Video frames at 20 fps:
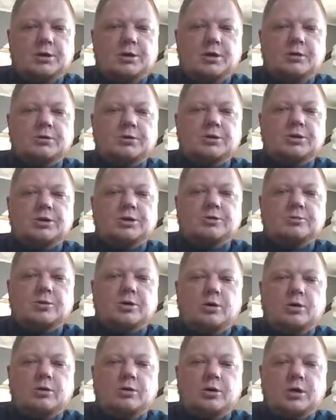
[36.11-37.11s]
gęsty
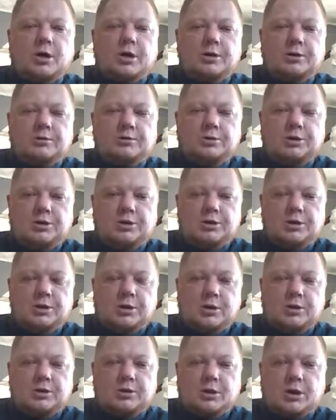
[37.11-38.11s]
zmrok ogarniał
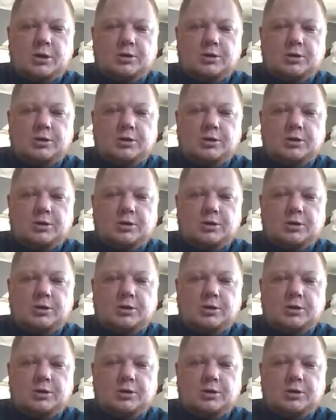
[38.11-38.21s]
dziedziniec,